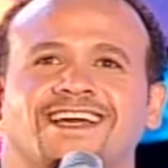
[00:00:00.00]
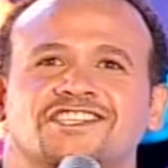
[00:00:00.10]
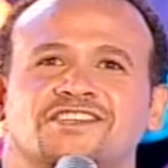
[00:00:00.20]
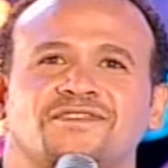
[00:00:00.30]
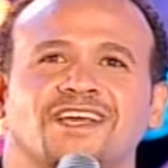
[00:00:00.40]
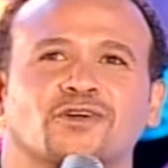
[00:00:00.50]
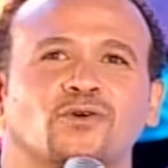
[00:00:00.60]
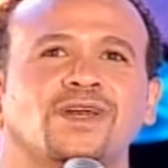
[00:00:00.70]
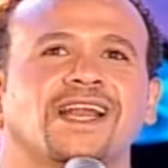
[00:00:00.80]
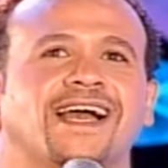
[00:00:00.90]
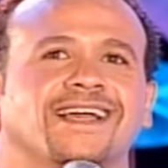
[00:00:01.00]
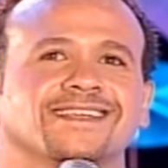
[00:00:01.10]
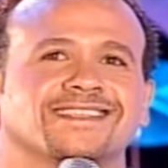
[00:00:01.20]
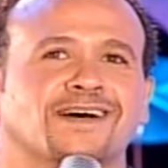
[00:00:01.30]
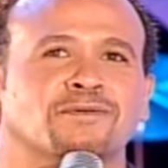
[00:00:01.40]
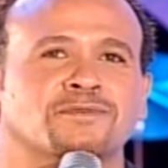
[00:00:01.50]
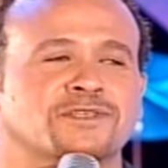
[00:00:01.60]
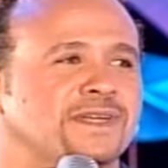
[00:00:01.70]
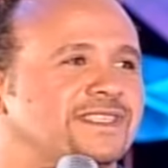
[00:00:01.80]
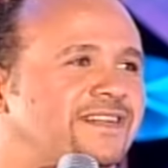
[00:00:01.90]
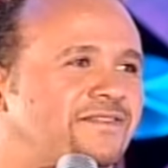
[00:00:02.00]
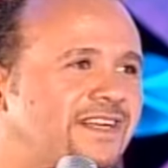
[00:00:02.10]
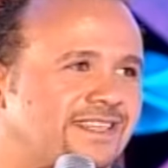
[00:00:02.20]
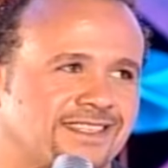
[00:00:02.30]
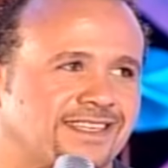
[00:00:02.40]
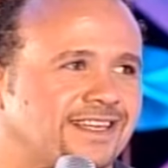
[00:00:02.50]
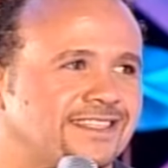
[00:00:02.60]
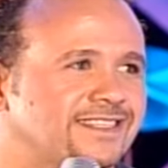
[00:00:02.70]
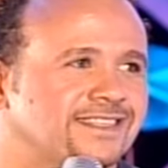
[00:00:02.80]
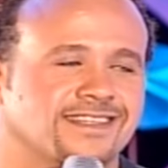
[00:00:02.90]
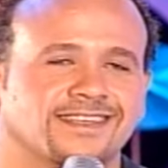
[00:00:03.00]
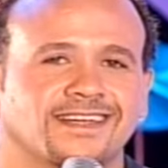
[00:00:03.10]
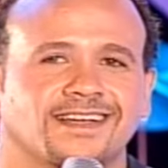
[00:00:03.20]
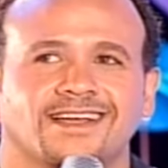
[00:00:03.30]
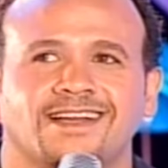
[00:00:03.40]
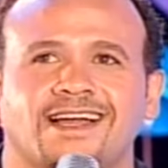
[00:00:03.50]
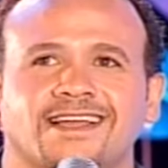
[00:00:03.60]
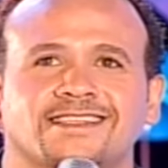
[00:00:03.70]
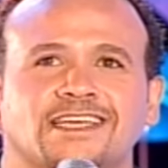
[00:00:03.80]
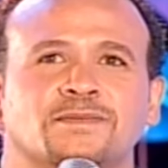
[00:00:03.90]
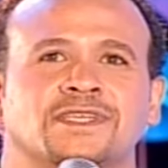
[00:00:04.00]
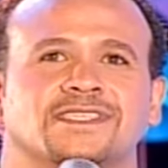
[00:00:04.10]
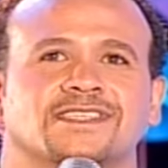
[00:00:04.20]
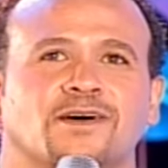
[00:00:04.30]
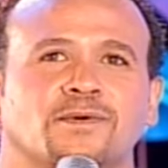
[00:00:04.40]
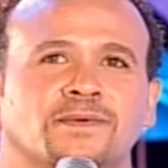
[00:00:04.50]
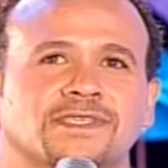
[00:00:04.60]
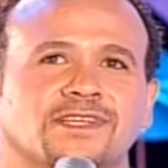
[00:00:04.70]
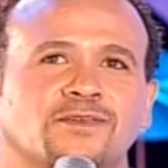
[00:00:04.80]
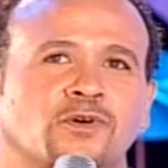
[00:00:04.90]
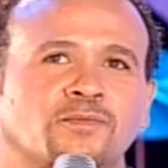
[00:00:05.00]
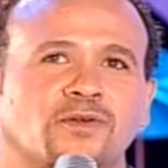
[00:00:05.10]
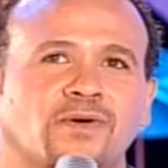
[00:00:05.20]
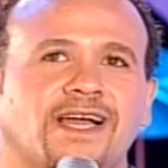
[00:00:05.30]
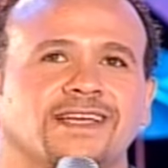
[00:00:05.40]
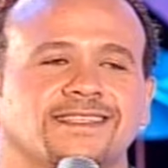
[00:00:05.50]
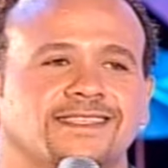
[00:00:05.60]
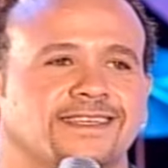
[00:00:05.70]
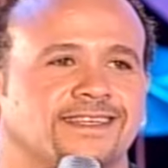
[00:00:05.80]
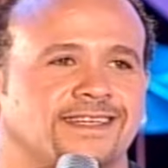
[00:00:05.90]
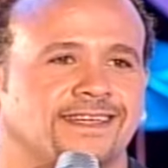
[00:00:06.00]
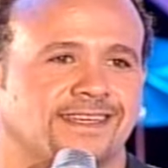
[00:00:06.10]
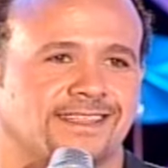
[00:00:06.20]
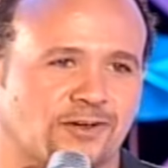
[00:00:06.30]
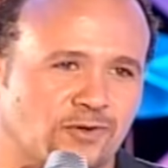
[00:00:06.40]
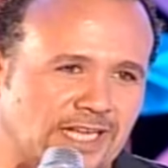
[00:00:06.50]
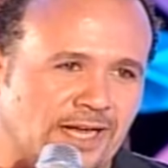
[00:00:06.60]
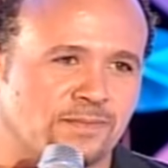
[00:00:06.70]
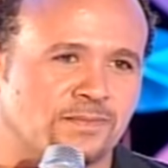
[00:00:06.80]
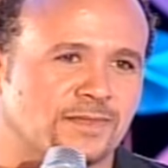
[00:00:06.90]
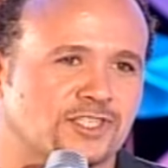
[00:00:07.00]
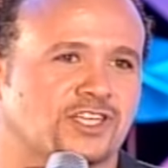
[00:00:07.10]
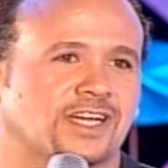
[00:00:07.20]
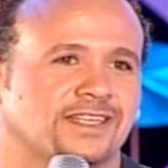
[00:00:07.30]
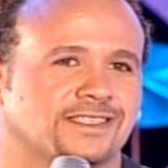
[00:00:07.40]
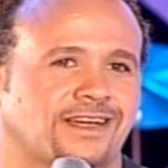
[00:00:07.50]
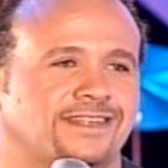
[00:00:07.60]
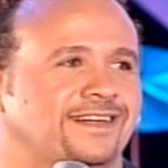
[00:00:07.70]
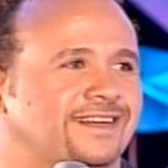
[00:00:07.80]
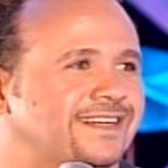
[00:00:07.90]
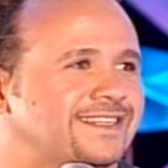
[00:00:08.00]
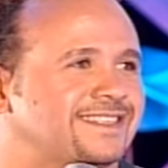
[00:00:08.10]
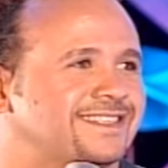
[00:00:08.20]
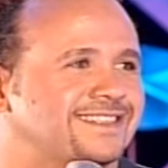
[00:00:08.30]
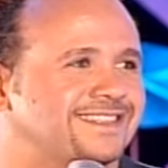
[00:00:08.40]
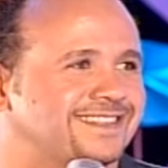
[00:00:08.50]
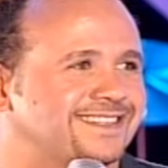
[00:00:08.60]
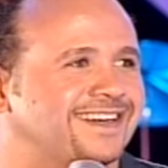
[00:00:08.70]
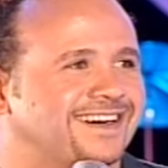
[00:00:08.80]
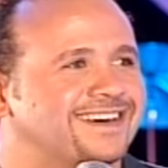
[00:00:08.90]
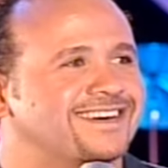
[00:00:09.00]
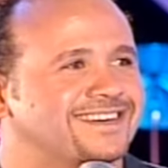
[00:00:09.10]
عايشين فيها كل حاجه صعبه مش بس الفن يعني الحياه دايما صعبه بس المهم الواحد ياخدها بالشكل الصحيح يعني اكيد آه.